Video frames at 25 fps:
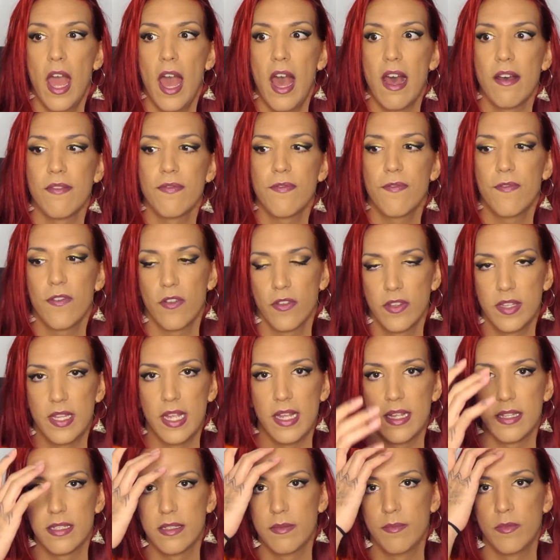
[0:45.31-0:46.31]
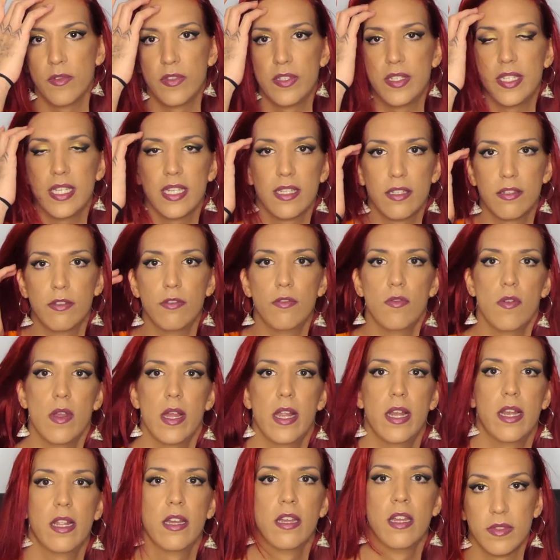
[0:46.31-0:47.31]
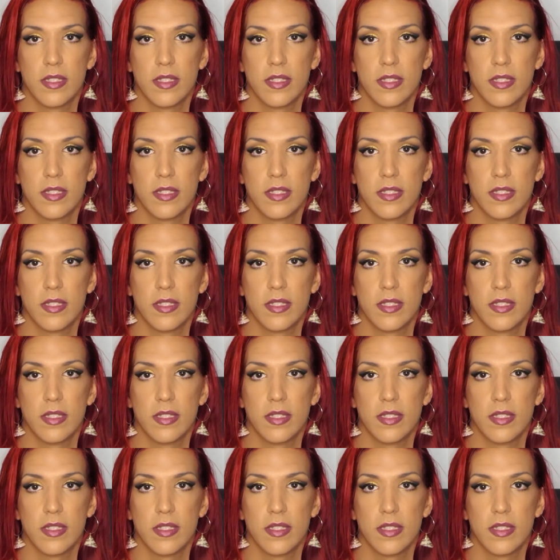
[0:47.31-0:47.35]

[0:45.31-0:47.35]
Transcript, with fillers: un fantasme sexuel.